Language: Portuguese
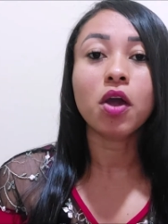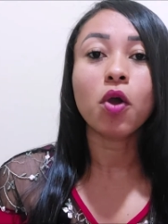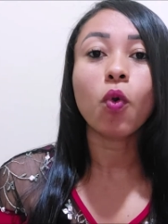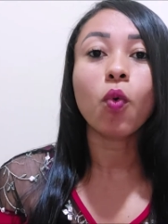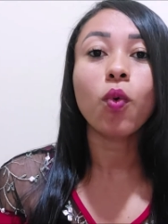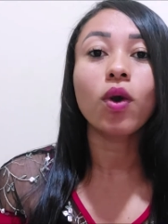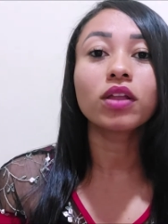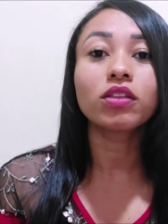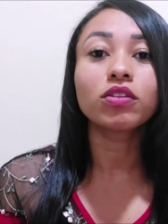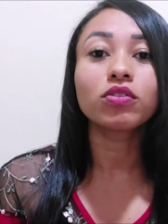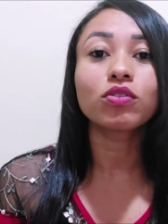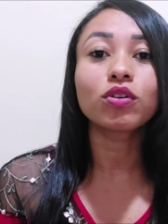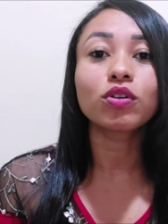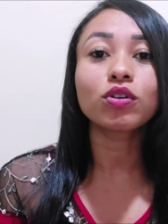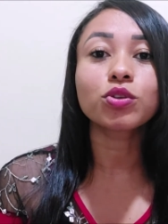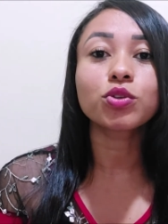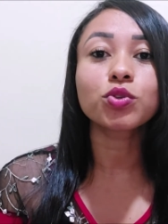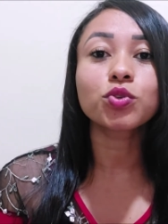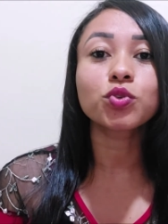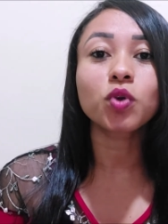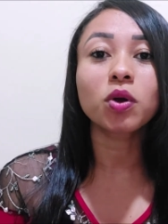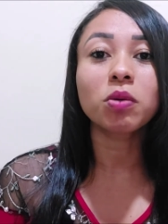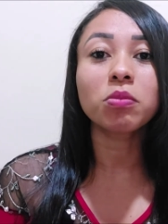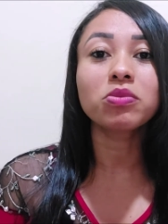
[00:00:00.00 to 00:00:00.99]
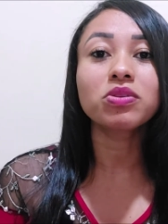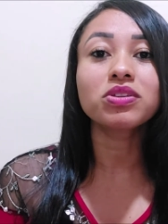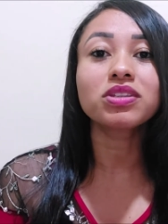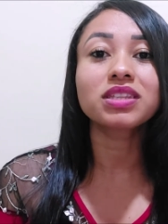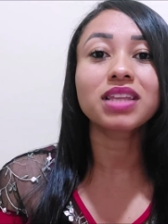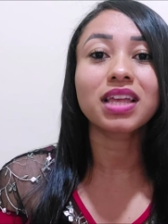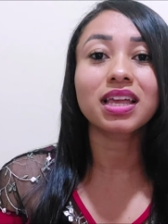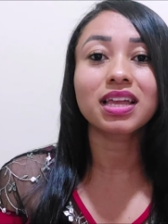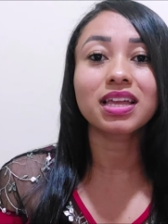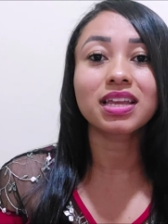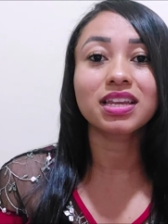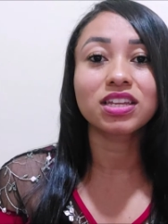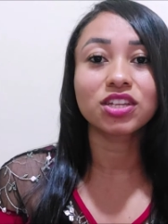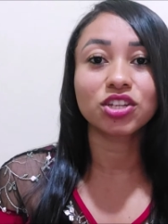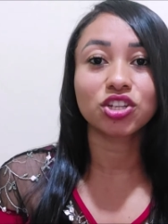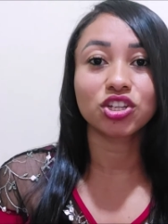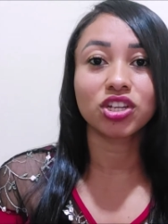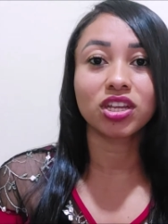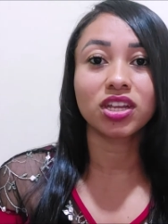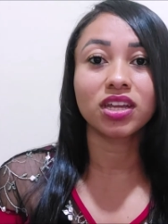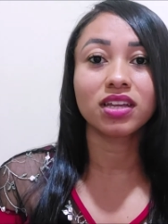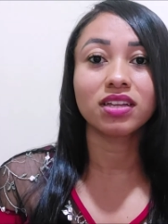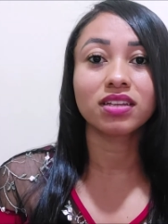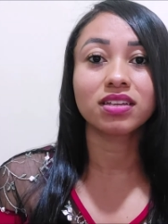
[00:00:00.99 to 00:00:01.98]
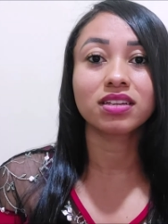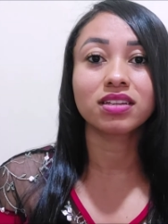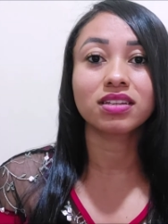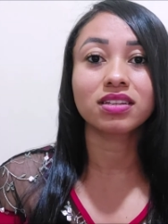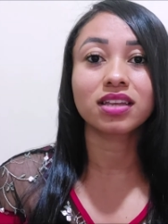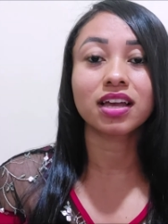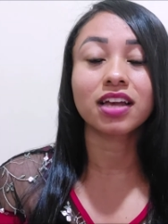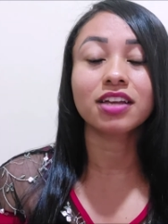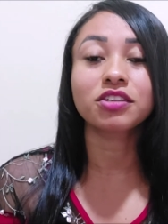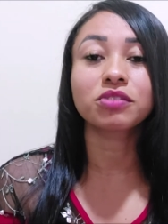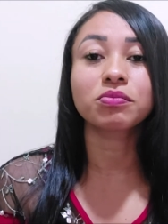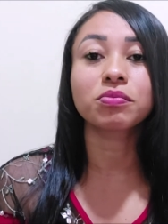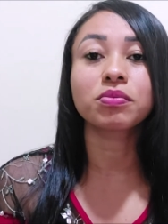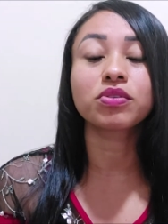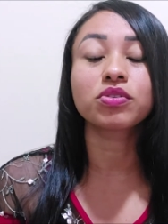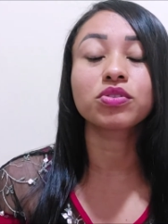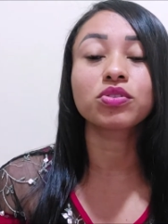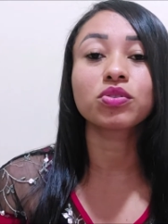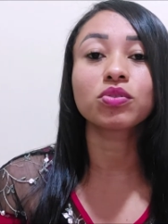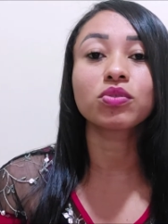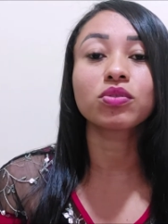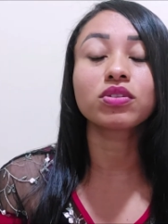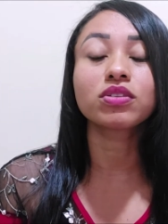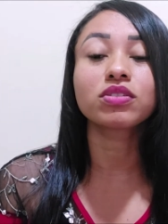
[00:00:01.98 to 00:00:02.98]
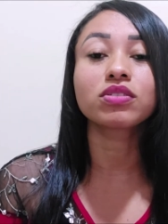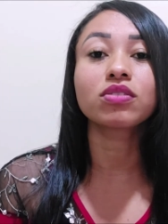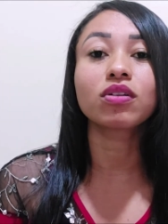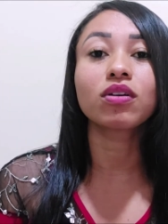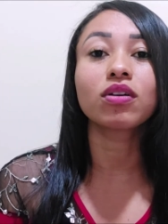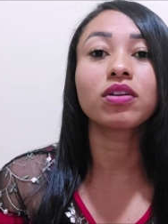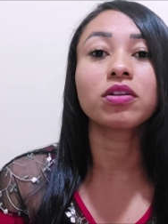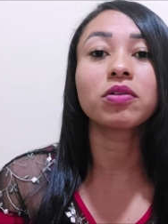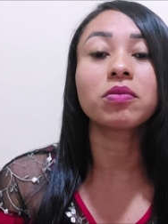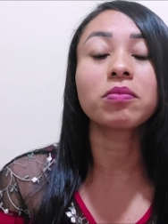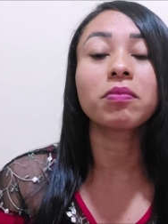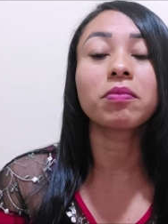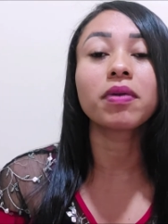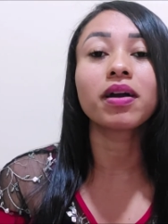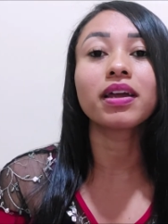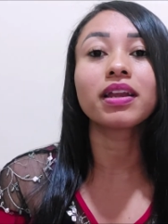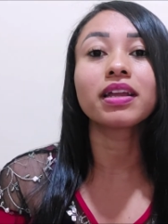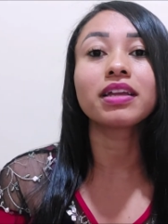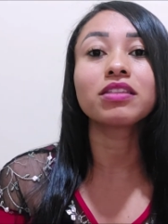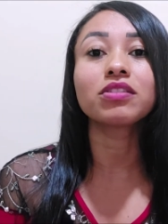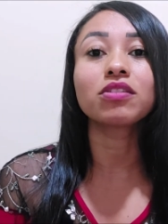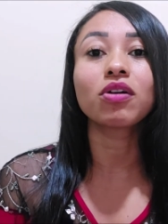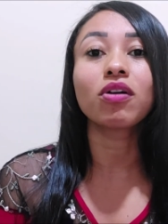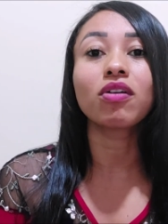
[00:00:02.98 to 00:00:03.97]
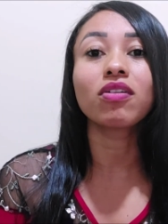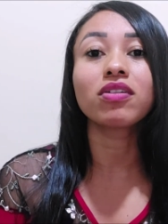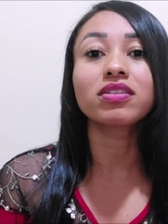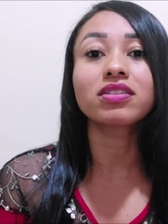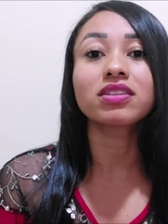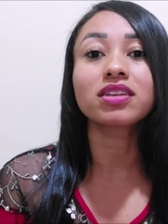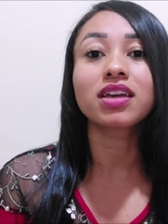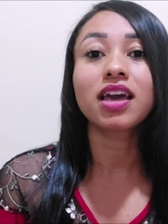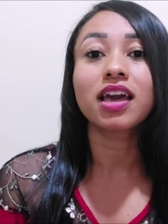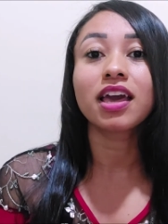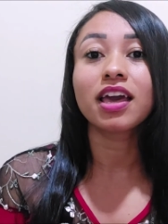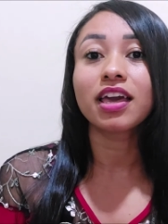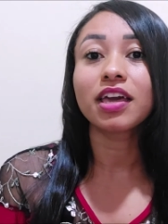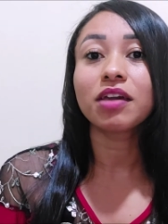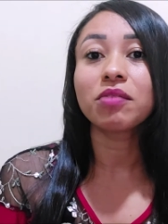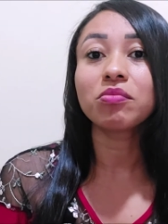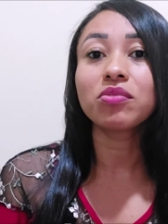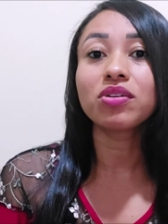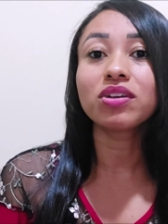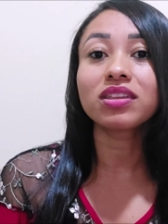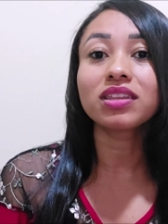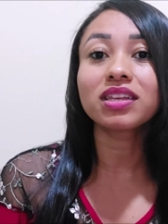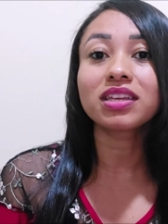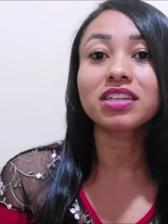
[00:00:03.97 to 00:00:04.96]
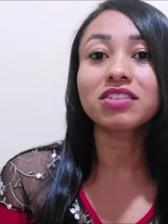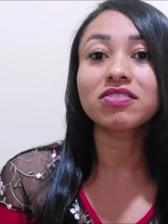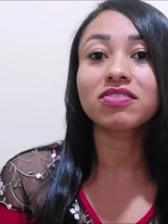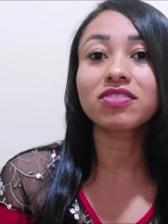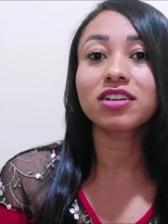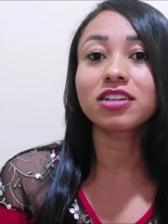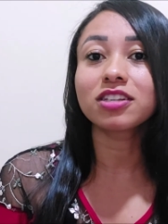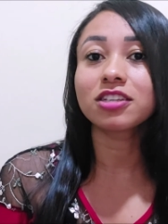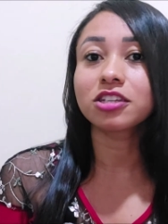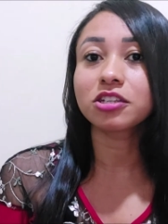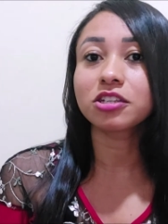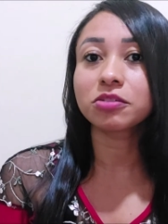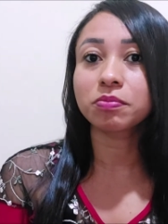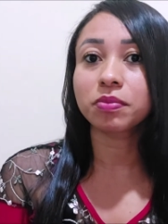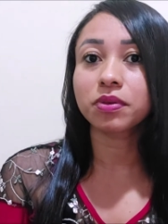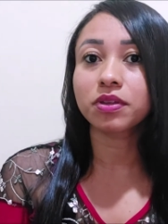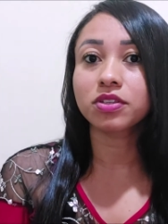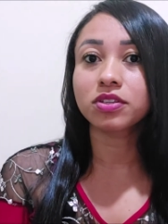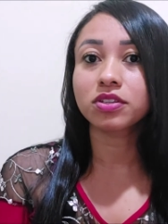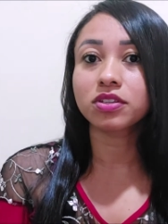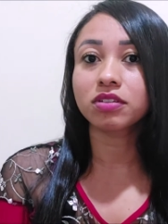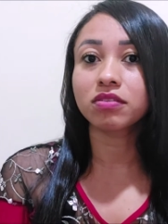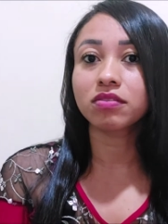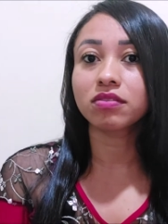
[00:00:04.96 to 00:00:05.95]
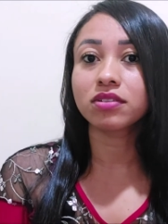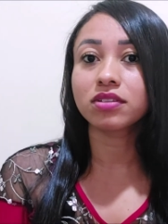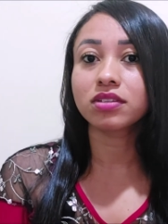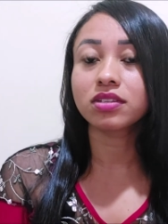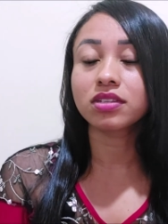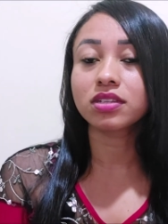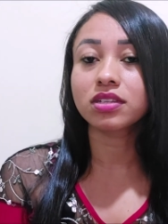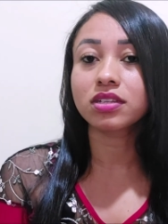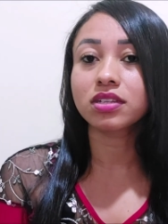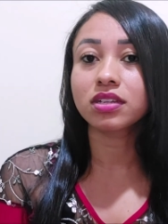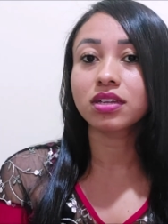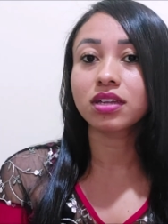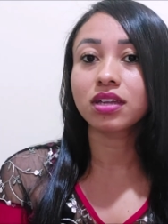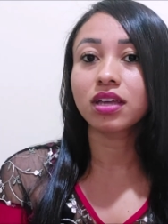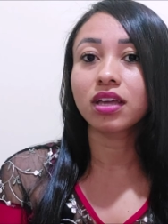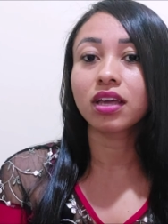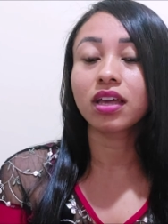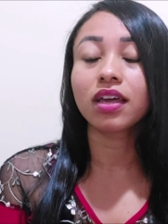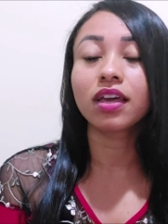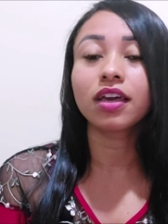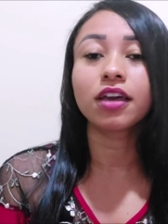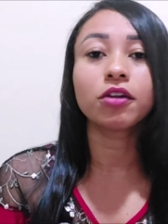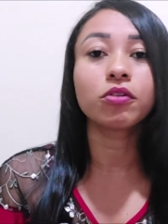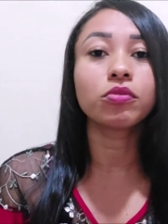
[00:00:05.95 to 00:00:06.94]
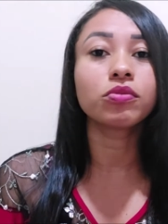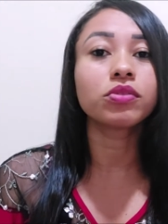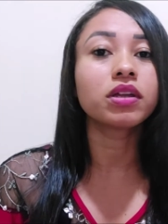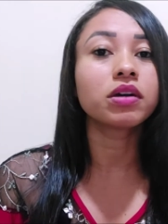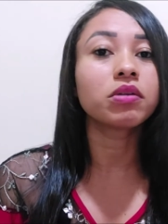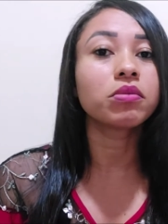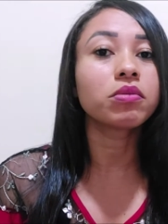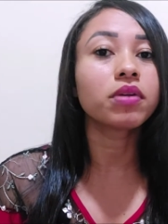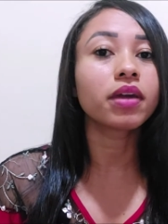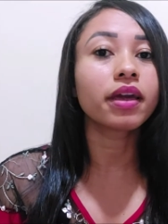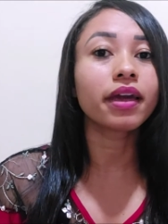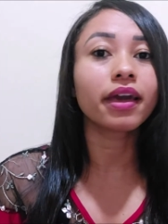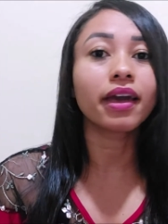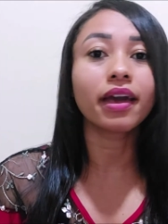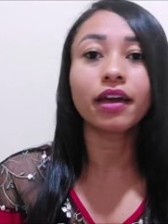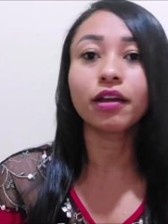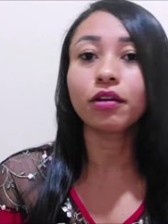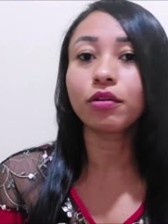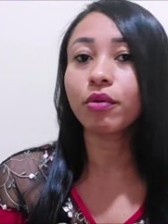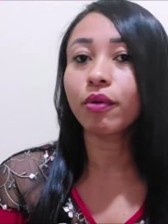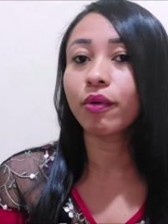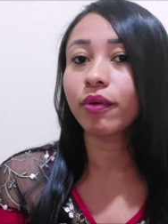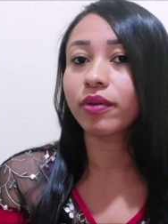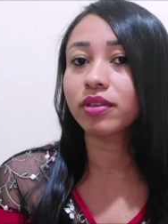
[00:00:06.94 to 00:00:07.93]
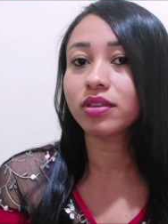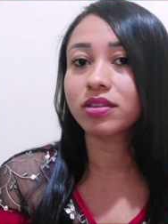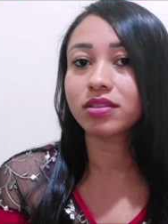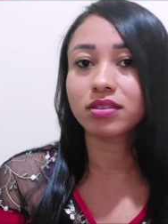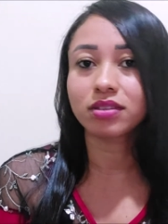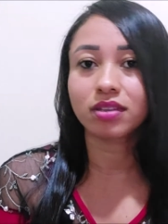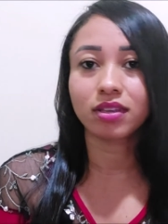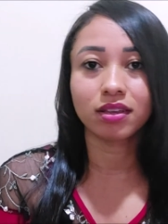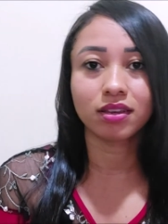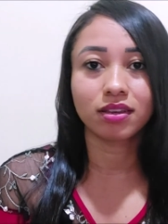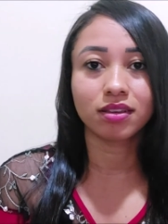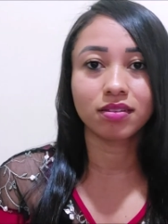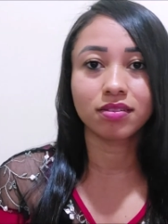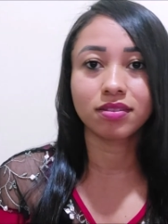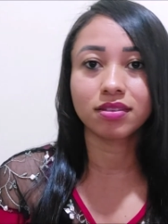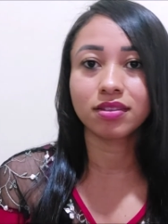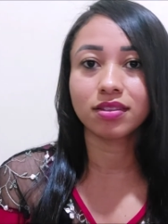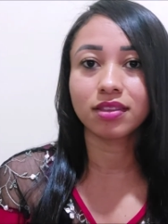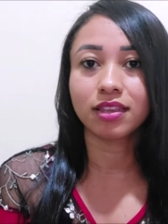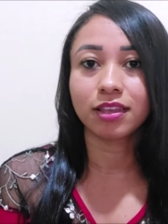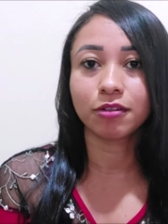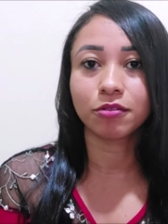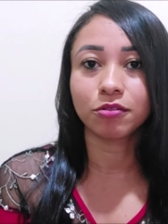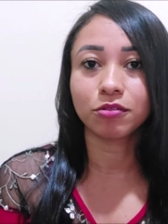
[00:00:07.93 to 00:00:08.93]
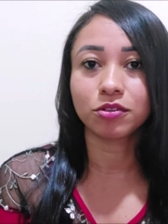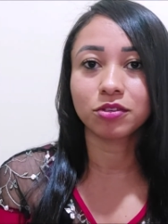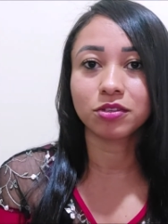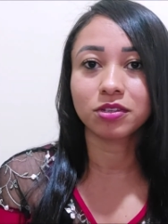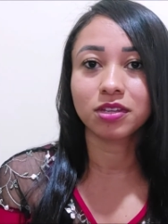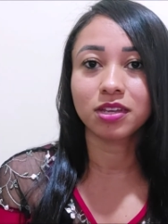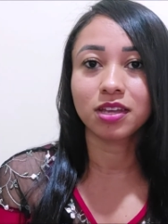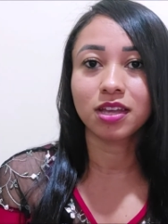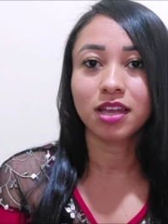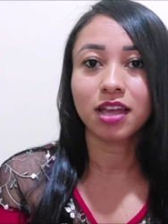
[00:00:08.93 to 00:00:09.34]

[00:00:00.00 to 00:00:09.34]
quando nós somos negligentes, as pessoas olham para nós e muitas vezes pensam assim: eu não quero conhecer esse Deus.